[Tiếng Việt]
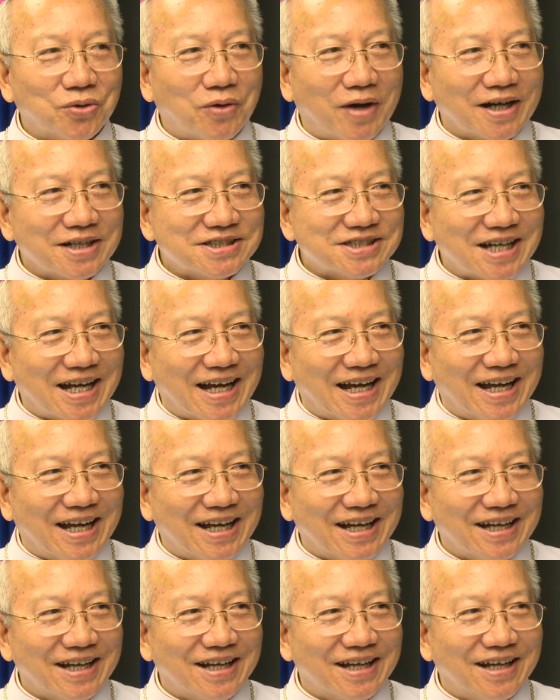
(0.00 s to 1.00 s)
Hoàng Sa
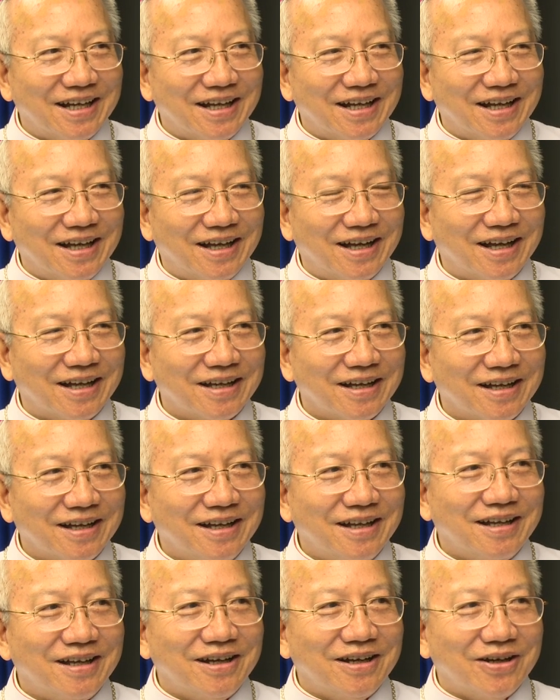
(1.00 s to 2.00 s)
vâng. à,
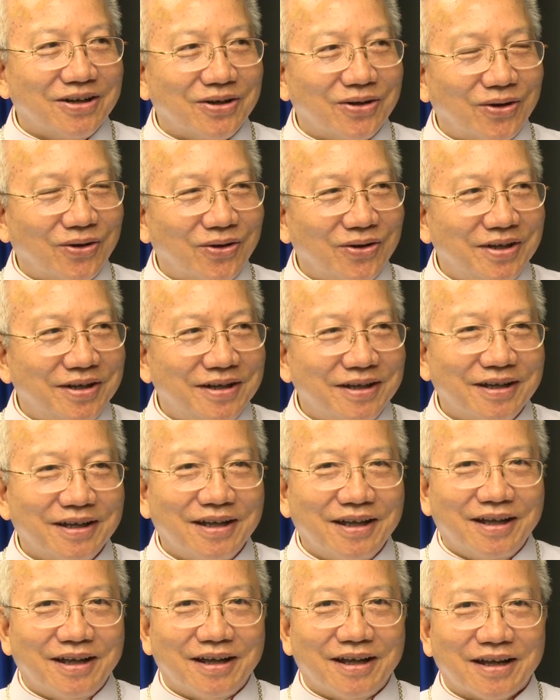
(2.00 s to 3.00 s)
rồi
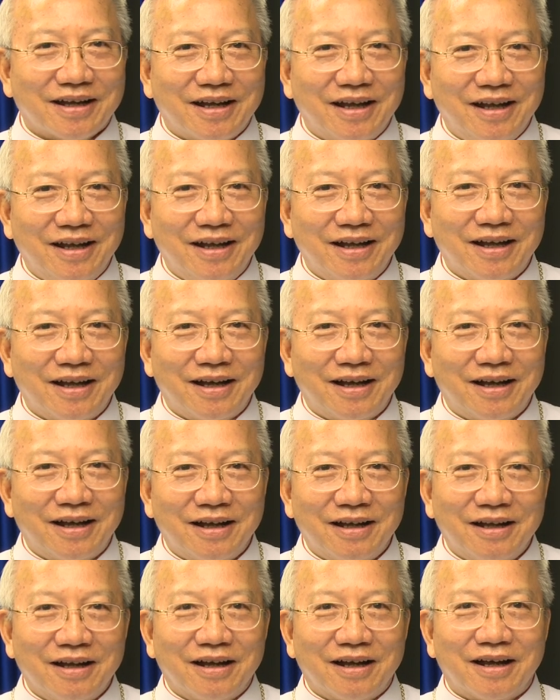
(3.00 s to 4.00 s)
à, cái à,
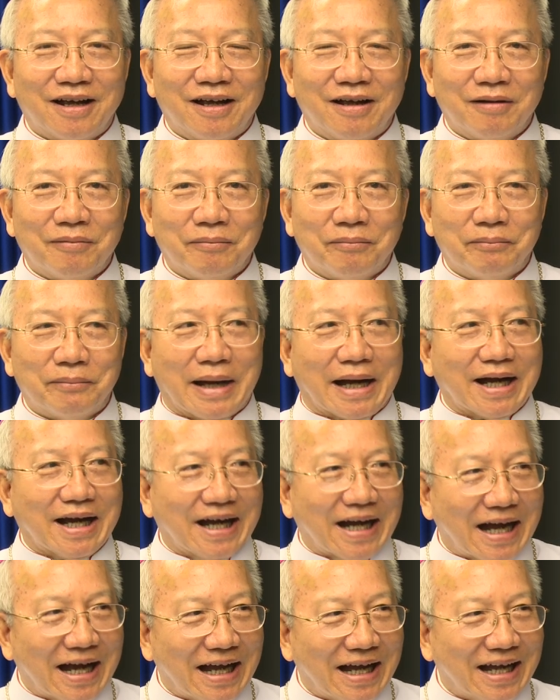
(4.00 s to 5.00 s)
à, mặc
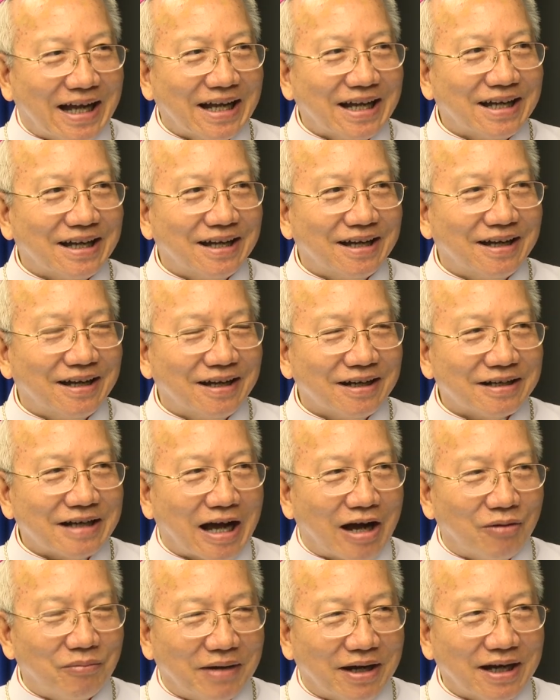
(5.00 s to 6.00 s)
ga à,
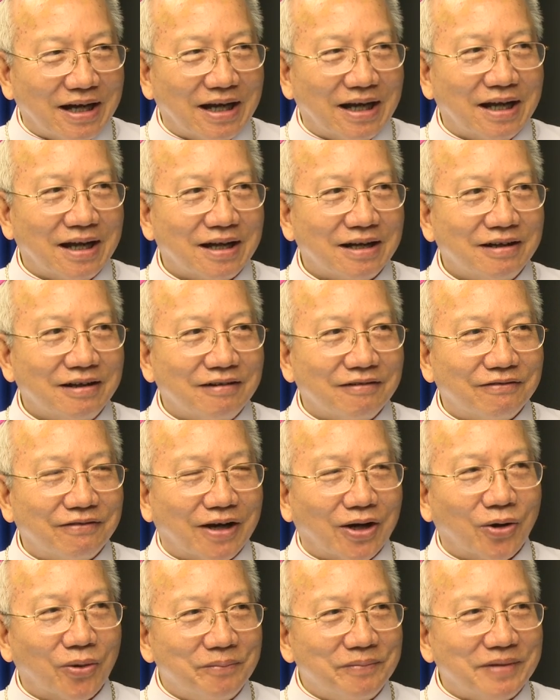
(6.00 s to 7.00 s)
đảo mạc ga vâng. và
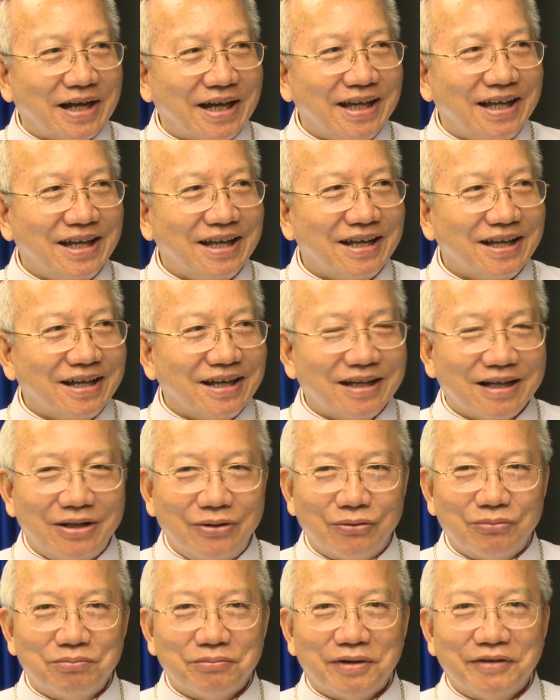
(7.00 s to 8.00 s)
hôm nay
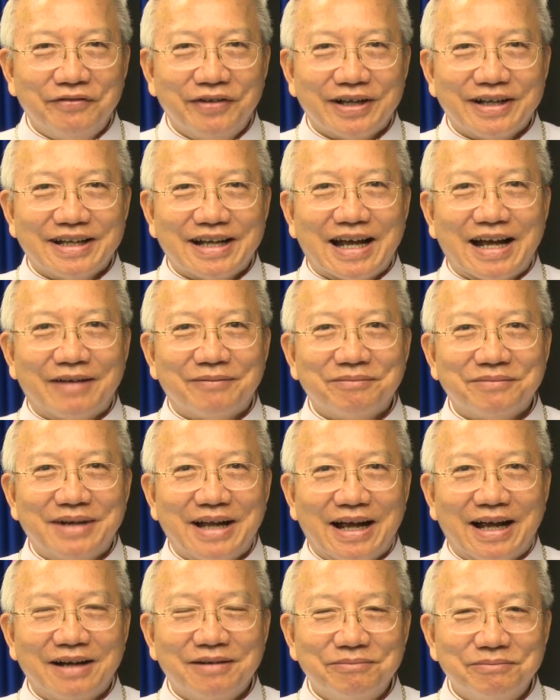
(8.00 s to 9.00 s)
lúc mà Việt Nam
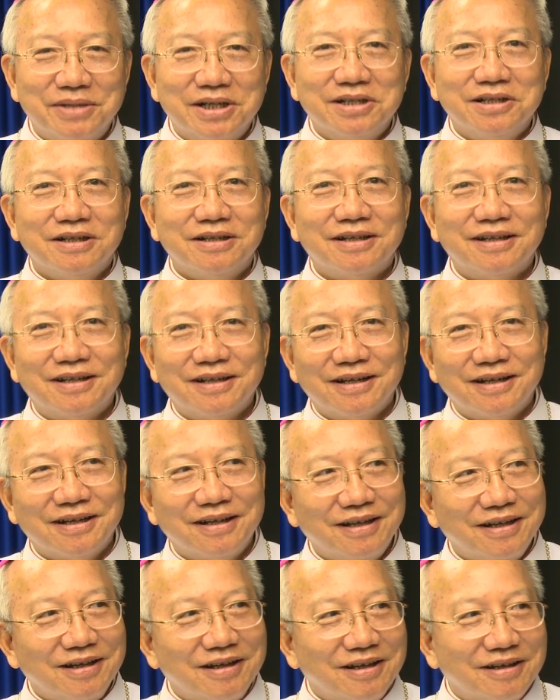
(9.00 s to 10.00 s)
đang mừng à,
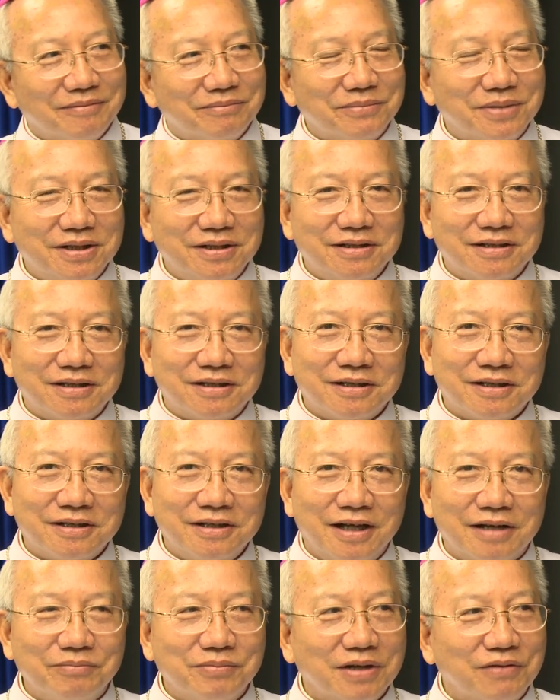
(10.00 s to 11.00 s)
mừng à,
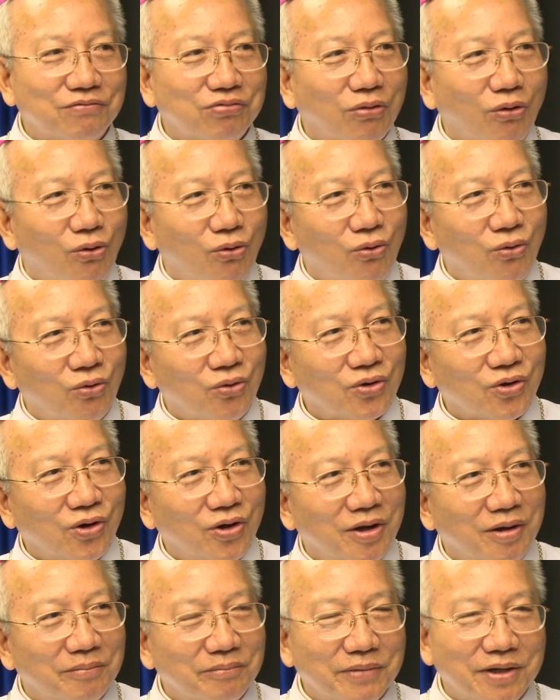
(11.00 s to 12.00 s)
Điện Biên Phủ
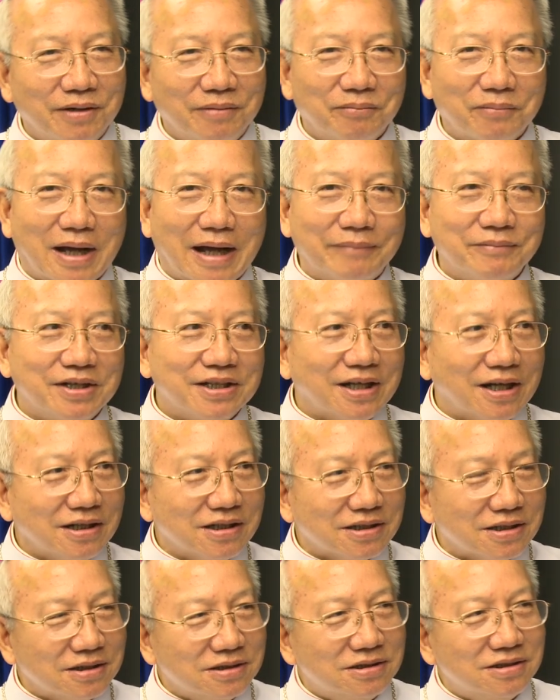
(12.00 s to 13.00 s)
rồi vâng. mừng 30 tháng
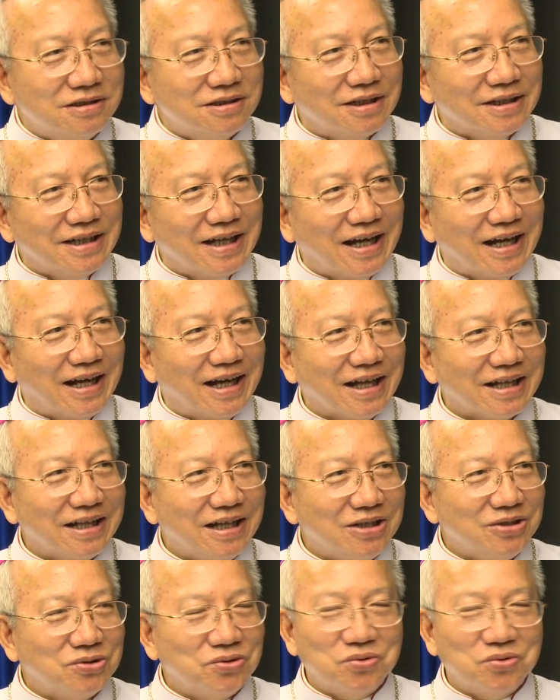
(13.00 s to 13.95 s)
4 ở nhà thì vâng.